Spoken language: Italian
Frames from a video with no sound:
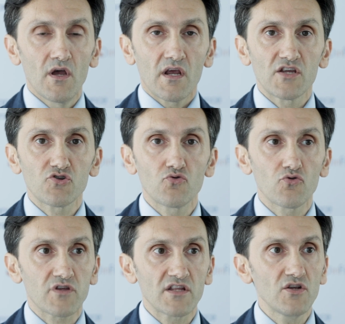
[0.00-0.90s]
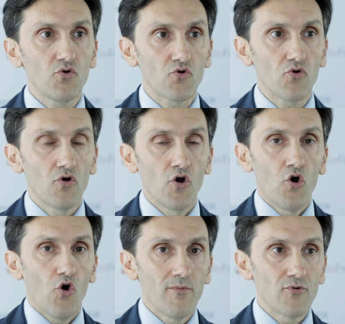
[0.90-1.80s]
che sono tra di
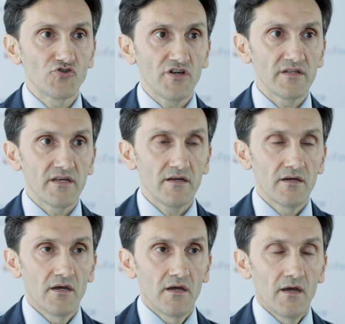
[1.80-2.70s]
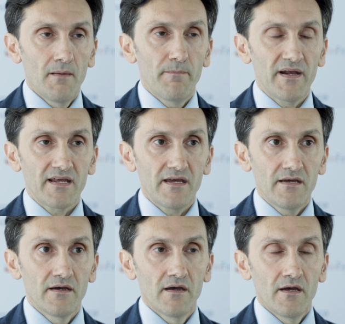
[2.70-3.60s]
loro omogenee.
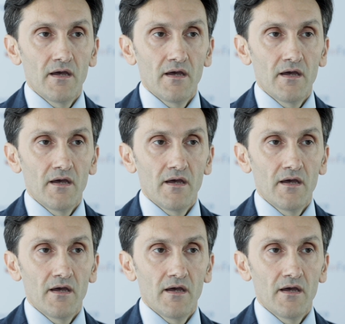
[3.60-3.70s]
Perché?